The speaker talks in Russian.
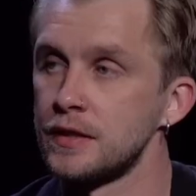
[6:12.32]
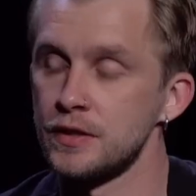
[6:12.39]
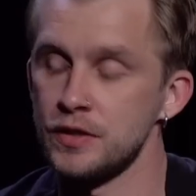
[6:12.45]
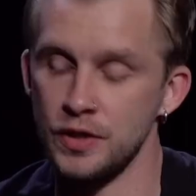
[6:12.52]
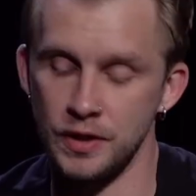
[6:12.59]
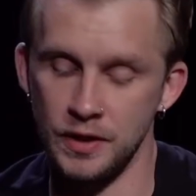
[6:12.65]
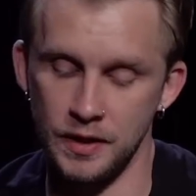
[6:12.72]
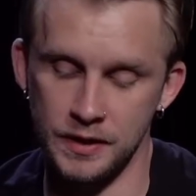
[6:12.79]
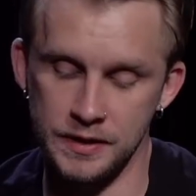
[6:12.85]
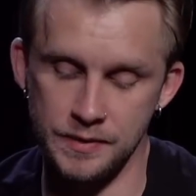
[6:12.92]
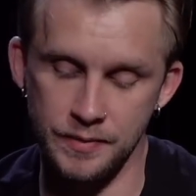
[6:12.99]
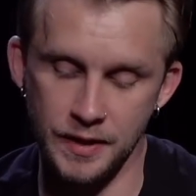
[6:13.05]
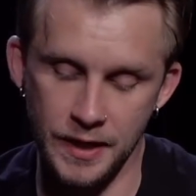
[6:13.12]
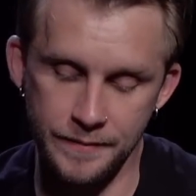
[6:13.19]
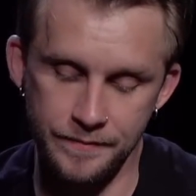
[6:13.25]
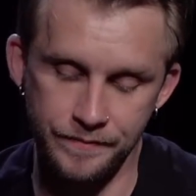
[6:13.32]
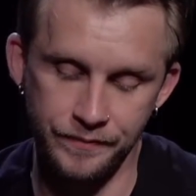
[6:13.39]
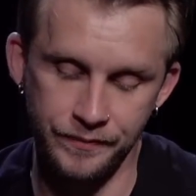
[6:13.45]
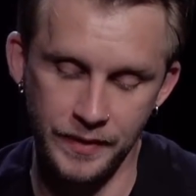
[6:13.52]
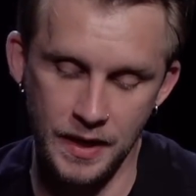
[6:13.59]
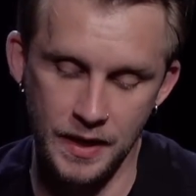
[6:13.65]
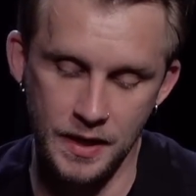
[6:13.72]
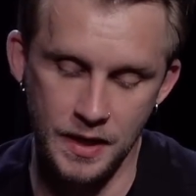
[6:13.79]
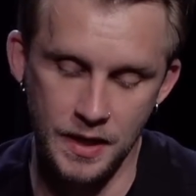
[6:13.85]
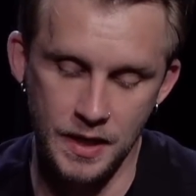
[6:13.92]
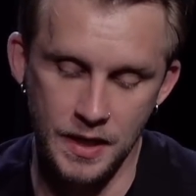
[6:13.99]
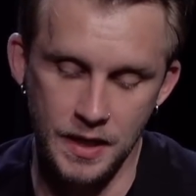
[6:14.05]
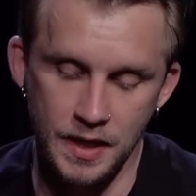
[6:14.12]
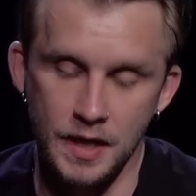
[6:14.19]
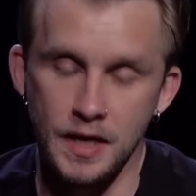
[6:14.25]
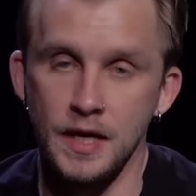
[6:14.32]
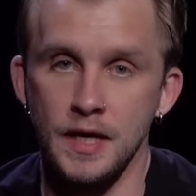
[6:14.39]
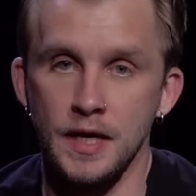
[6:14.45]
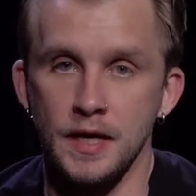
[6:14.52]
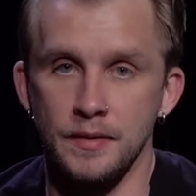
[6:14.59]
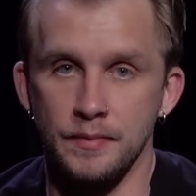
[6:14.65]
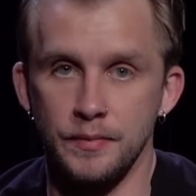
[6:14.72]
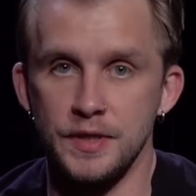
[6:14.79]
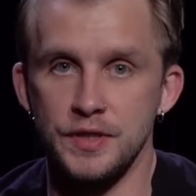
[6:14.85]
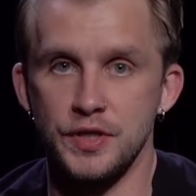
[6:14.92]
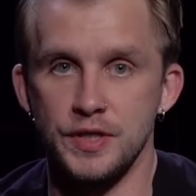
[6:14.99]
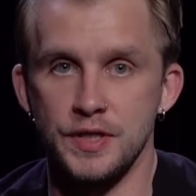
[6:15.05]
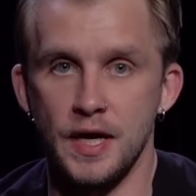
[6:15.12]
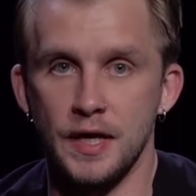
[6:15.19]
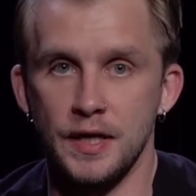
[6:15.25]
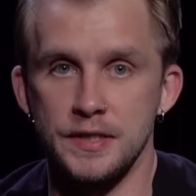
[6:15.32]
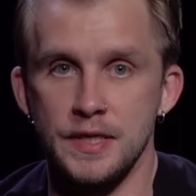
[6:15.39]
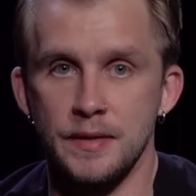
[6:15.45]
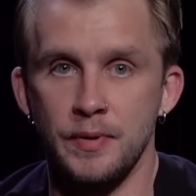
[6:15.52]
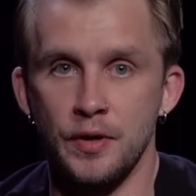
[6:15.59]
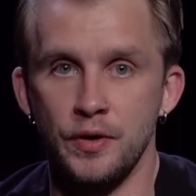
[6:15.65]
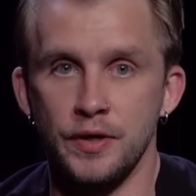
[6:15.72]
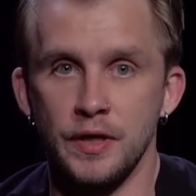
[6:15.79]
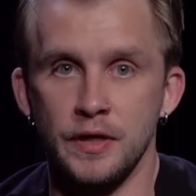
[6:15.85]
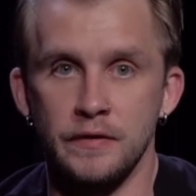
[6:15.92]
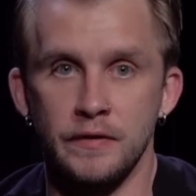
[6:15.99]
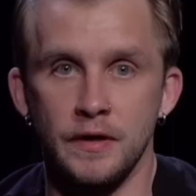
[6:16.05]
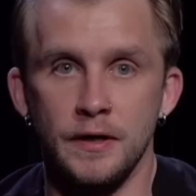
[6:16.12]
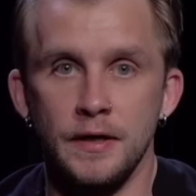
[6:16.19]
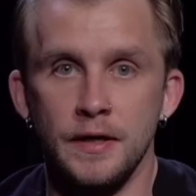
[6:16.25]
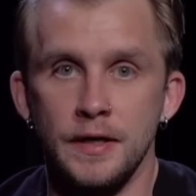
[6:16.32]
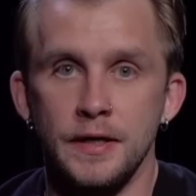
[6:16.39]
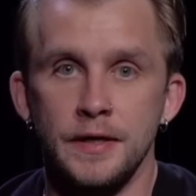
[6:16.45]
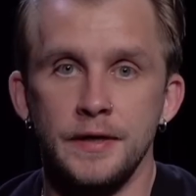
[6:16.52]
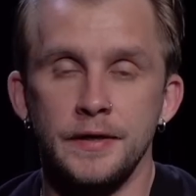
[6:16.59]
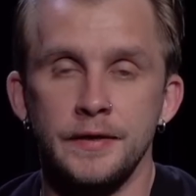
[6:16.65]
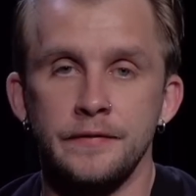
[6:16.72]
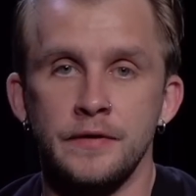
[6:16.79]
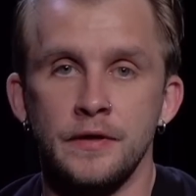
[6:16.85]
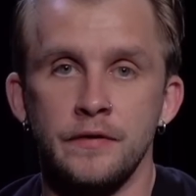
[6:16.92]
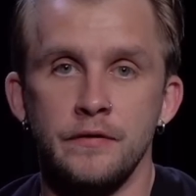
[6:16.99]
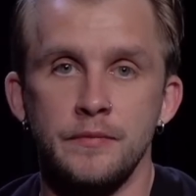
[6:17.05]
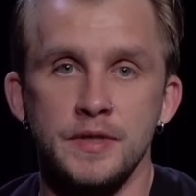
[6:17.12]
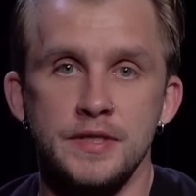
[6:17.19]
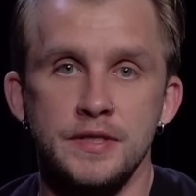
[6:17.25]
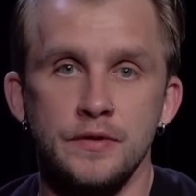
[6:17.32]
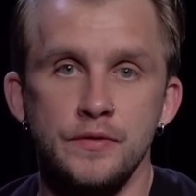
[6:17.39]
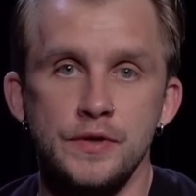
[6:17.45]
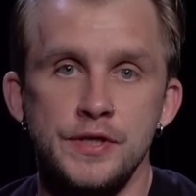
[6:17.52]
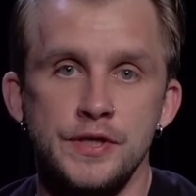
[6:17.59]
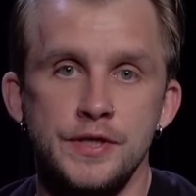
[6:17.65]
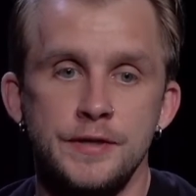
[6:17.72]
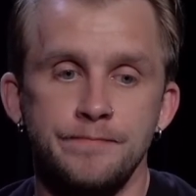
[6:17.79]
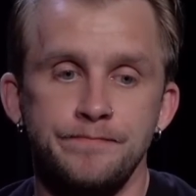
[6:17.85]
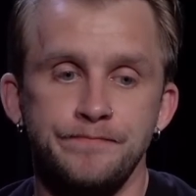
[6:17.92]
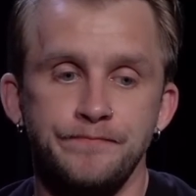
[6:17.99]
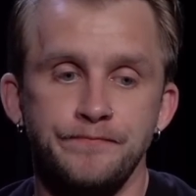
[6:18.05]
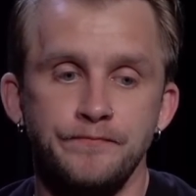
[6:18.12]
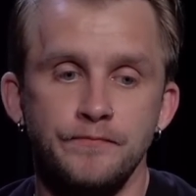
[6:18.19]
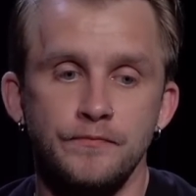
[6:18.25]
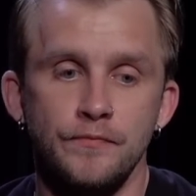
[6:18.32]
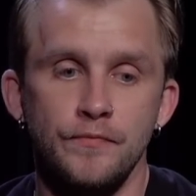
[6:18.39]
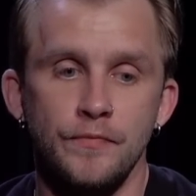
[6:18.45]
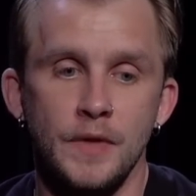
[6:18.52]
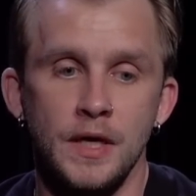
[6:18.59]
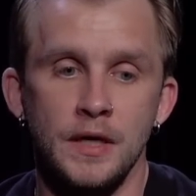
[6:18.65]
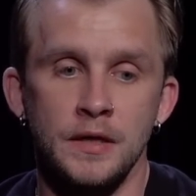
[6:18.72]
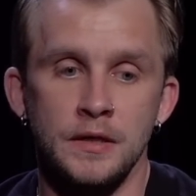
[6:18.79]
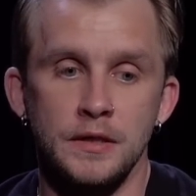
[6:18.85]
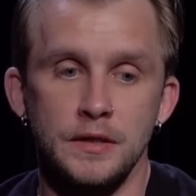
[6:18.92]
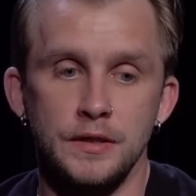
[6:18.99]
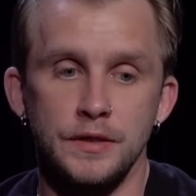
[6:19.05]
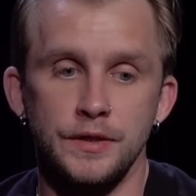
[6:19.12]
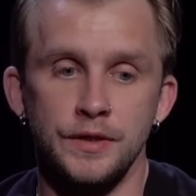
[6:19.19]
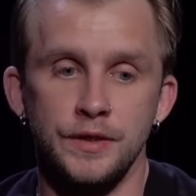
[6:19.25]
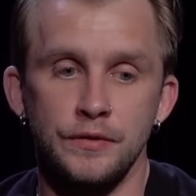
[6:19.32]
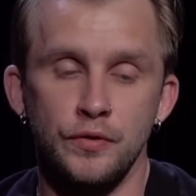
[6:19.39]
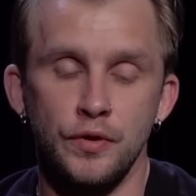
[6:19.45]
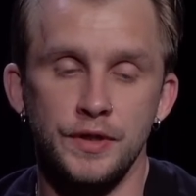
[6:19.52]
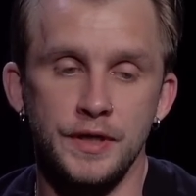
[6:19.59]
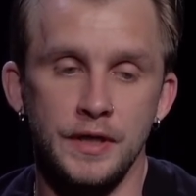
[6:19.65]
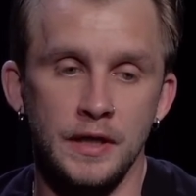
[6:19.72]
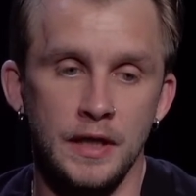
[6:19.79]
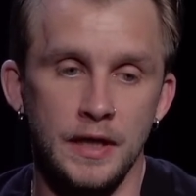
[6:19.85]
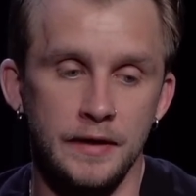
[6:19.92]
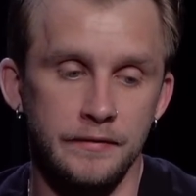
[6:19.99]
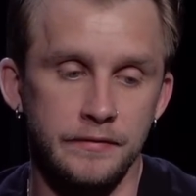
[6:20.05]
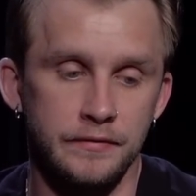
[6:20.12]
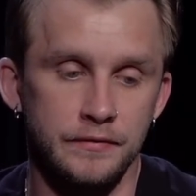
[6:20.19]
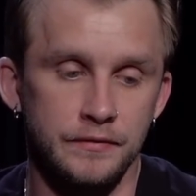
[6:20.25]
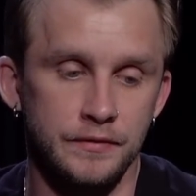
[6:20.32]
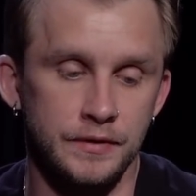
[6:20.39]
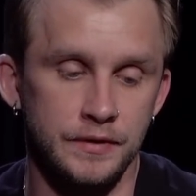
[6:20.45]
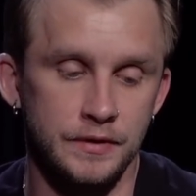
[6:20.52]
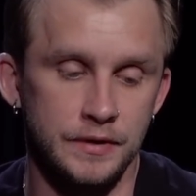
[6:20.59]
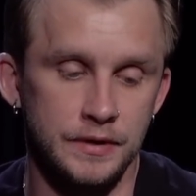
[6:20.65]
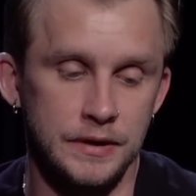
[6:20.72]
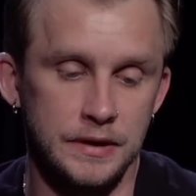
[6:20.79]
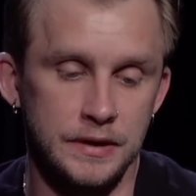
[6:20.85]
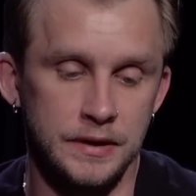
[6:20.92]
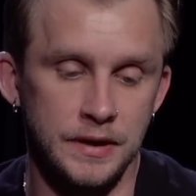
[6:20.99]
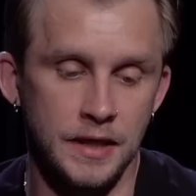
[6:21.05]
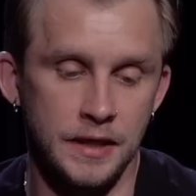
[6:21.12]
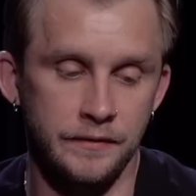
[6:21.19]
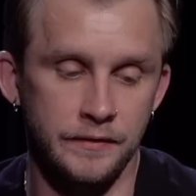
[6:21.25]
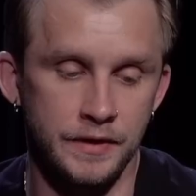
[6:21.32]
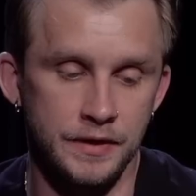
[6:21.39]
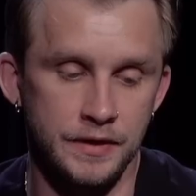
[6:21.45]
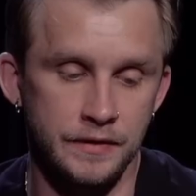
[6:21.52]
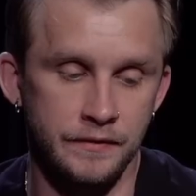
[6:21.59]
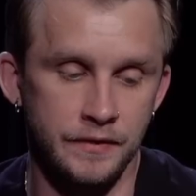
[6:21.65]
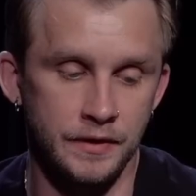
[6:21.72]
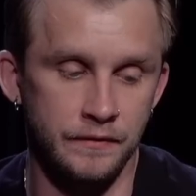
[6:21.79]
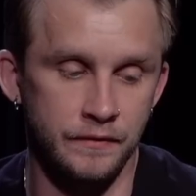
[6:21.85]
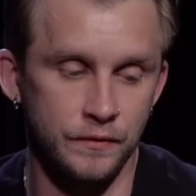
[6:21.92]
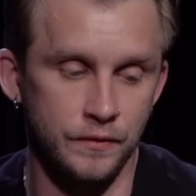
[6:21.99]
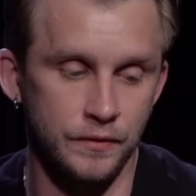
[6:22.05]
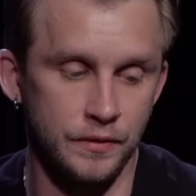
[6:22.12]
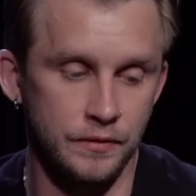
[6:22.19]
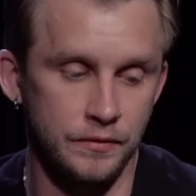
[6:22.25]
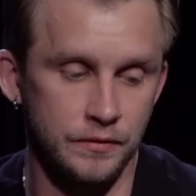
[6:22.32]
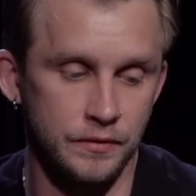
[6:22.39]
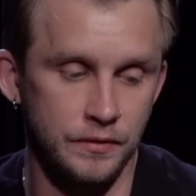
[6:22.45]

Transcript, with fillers: начало октября. Мы сейчас как раз на пороге этого второго месяца осени. Э, город Николаев, как видите, вы его